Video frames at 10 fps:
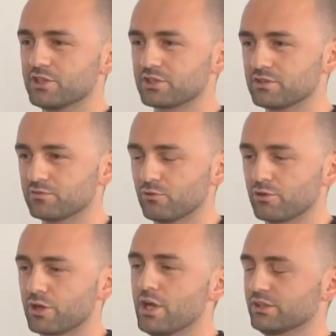внешний
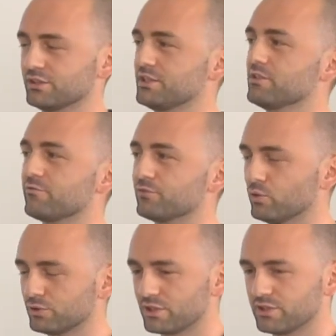двор, затем
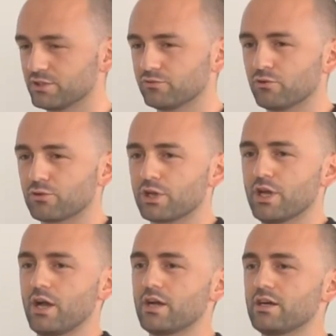внутренний двор,
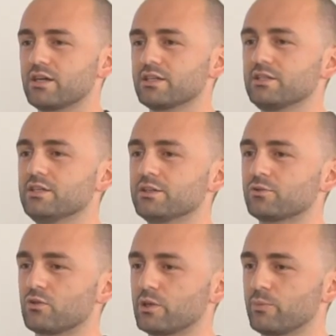а,
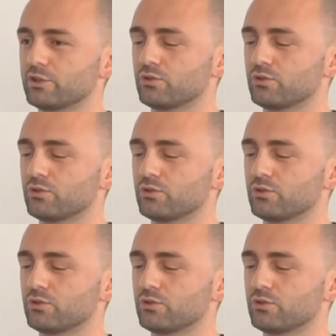и только